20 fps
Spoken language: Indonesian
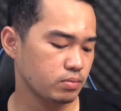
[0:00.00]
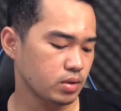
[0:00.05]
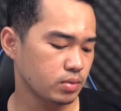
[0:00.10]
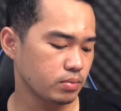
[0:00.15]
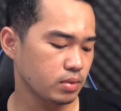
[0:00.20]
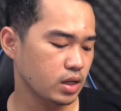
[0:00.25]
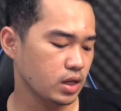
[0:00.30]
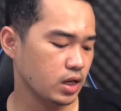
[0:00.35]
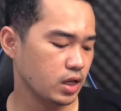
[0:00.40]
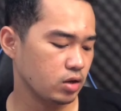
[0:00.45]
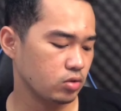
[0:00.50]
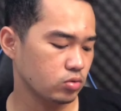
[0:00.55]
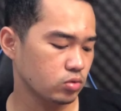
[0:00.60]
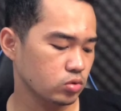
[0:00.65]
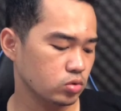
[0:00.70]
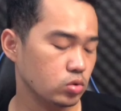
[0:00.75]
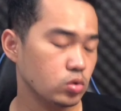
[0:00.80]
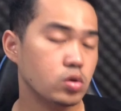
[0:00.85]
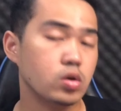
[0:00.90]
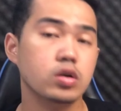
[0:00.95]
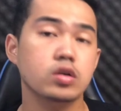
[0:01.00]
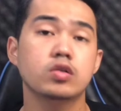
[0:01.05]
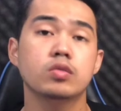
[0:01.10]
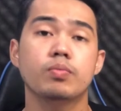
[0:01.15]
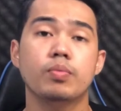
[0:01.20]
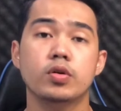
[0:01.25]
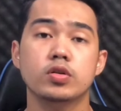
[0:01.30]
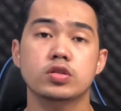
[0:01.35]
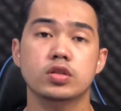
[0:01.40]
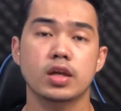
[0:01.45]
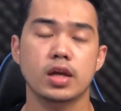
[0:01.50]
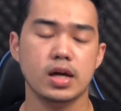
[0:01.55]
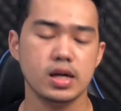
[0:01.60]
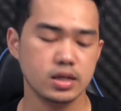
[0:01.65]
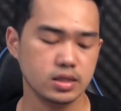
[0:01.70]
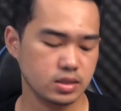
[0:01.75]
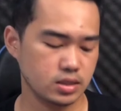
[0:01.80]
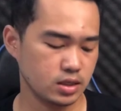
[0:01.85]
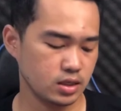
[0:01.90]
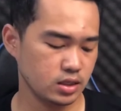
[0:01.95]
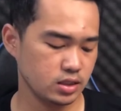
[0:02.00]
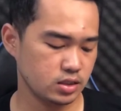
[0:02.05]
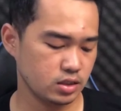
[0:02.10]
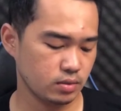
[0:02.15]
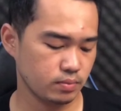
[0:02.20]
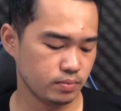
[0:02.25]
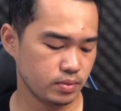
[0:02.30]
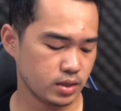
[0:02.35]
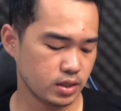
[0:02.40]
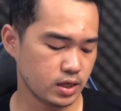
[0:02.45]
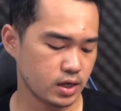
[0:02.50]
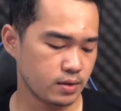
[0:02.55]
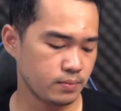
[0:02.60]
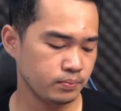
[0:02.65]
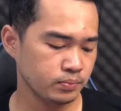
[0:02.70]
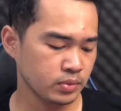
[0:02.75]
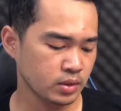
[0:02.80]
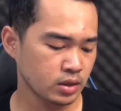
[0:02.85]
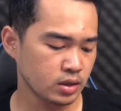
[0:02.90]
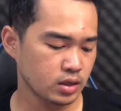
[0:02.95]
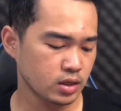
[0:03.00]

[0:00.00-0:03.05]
memilih untuk kode pos ya. Jadi simple ya.